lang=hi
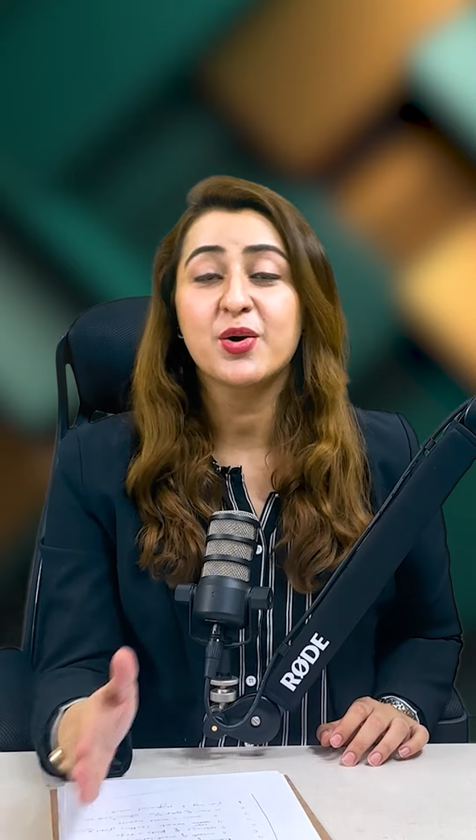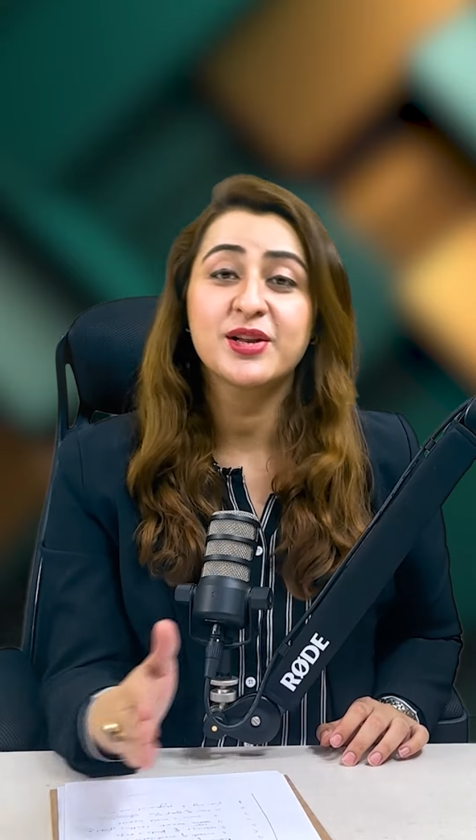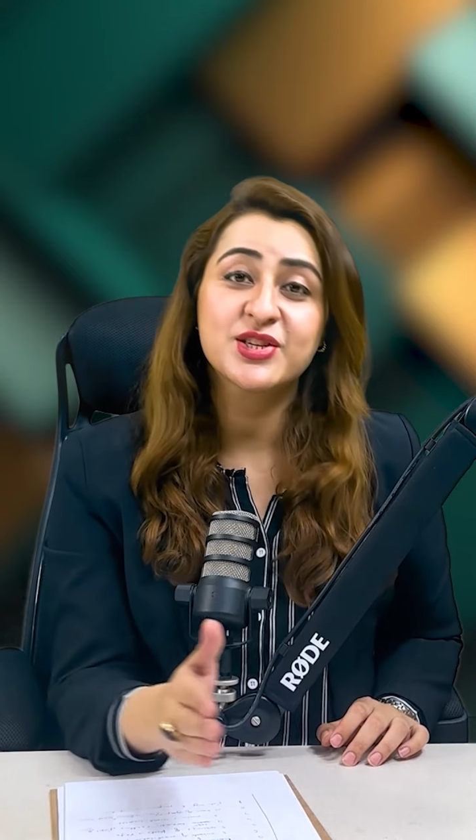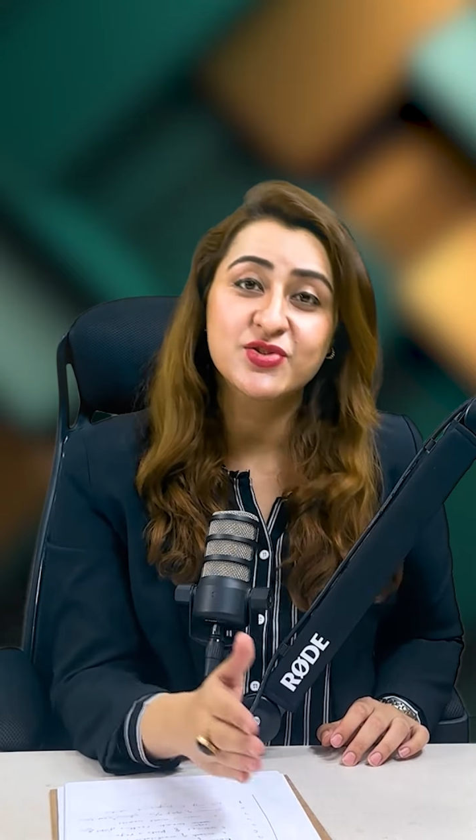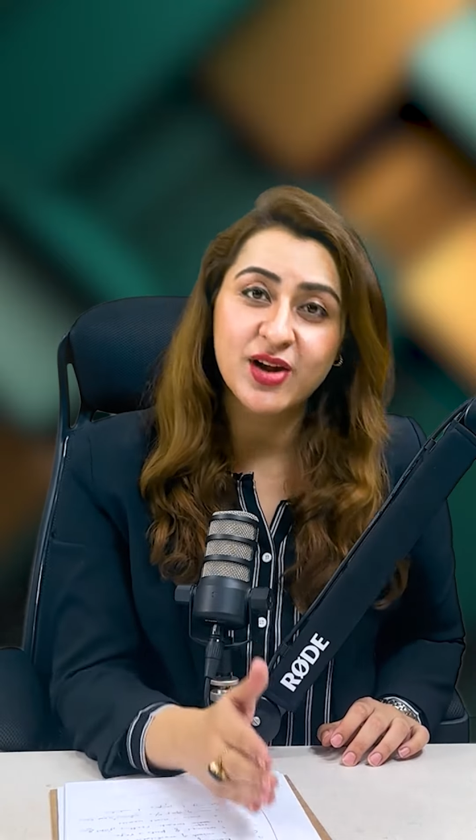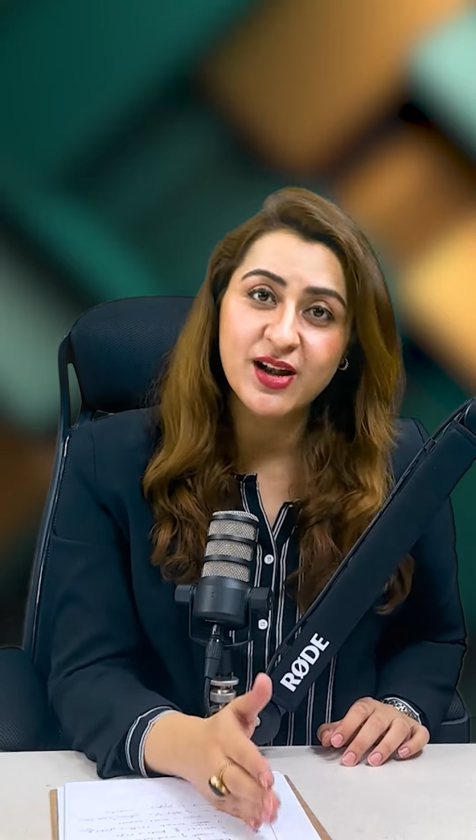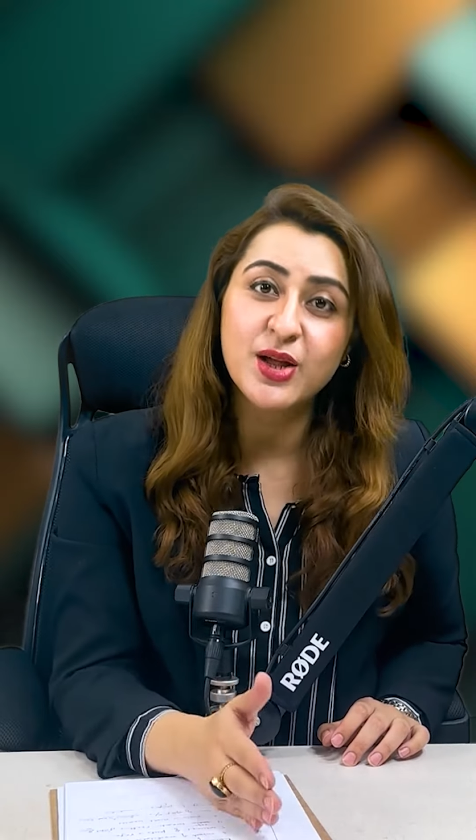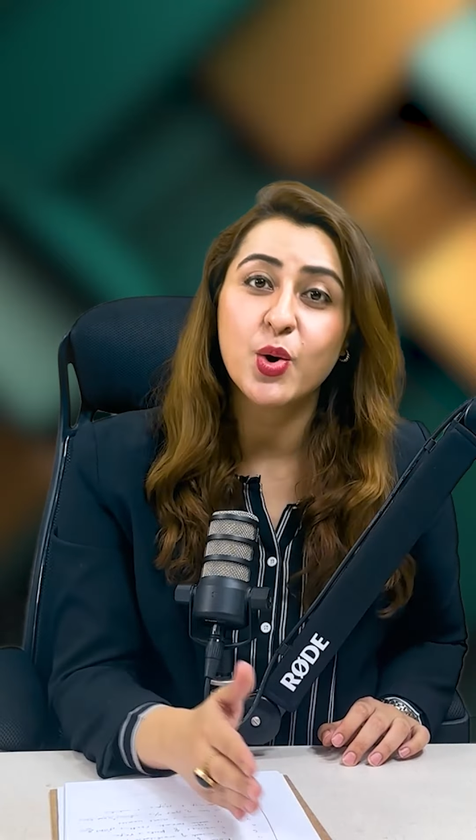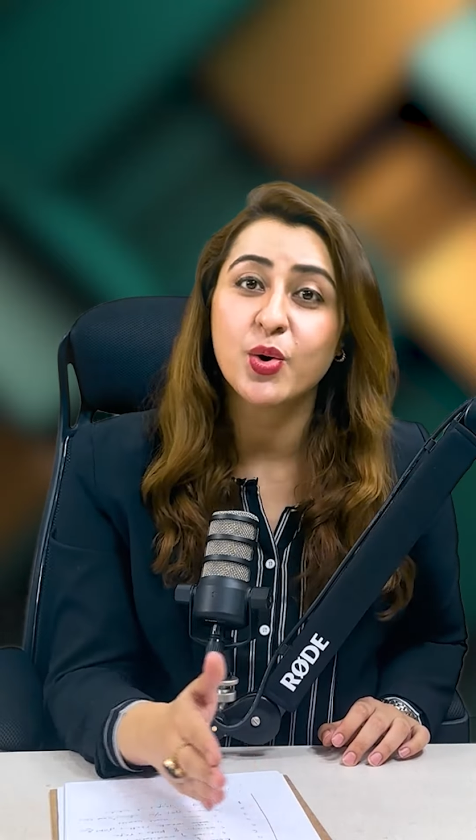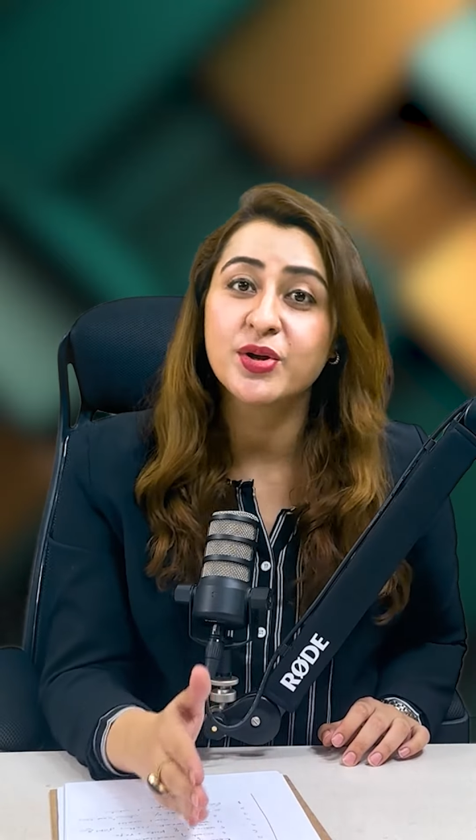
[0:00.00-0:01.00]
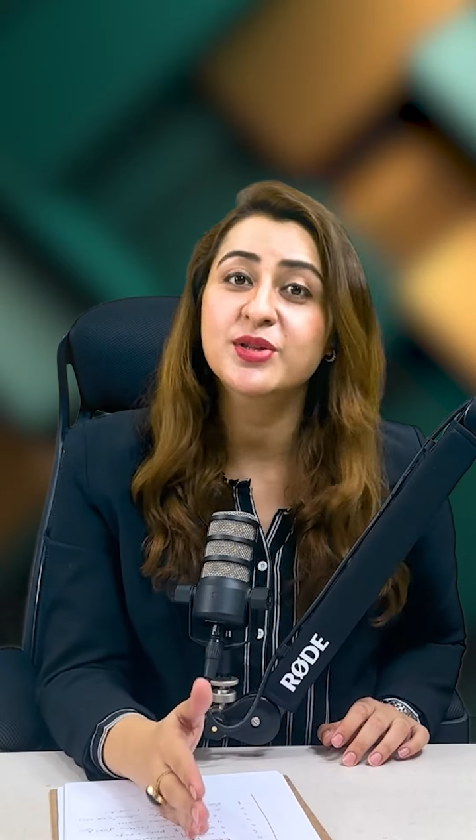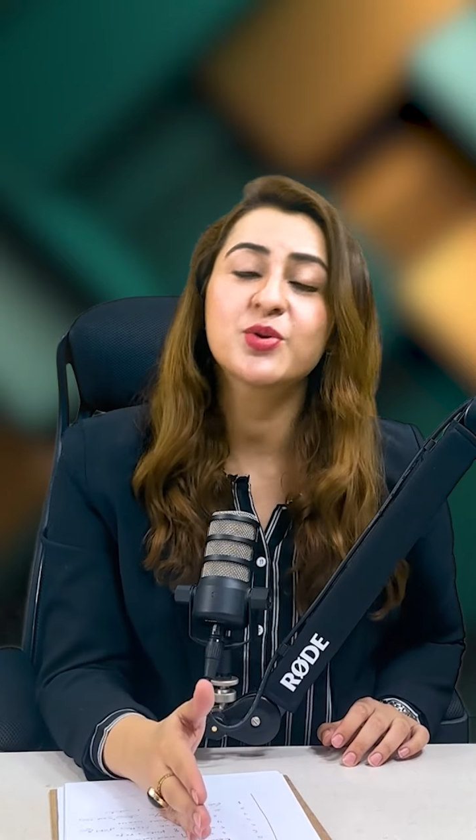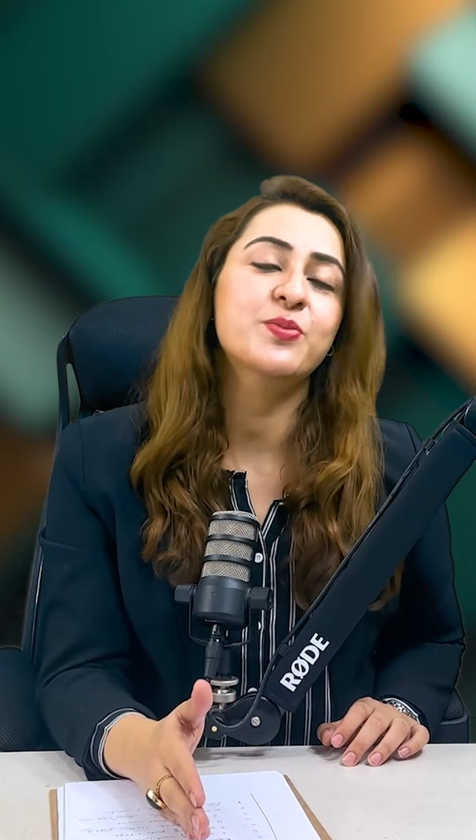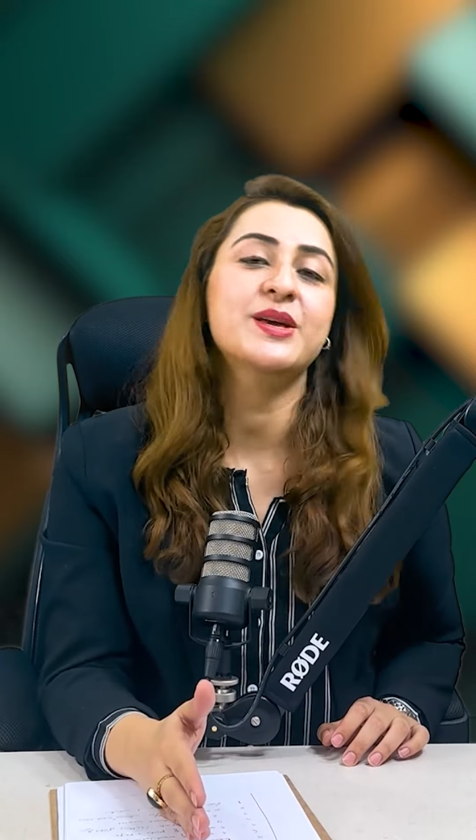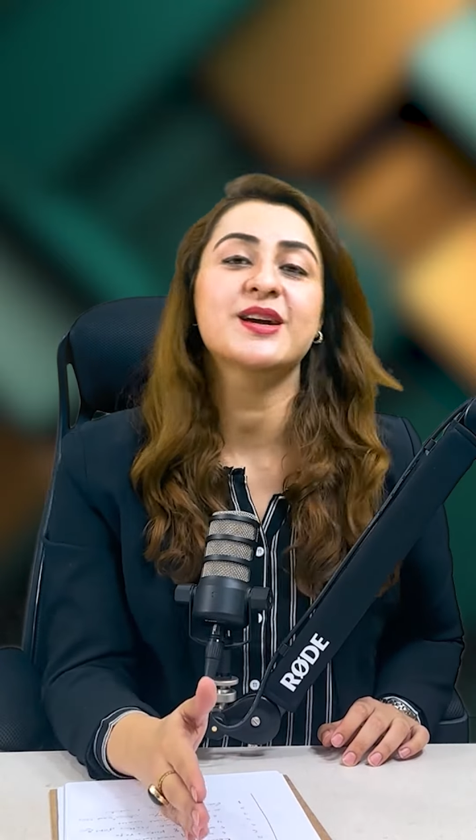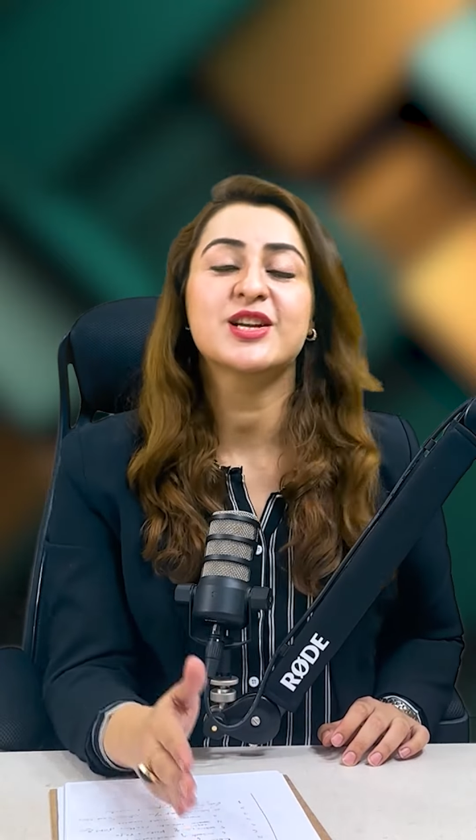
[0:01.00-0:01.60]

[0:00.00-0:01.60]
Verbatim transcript: और एक स्ट्रगलिंग औरत को भी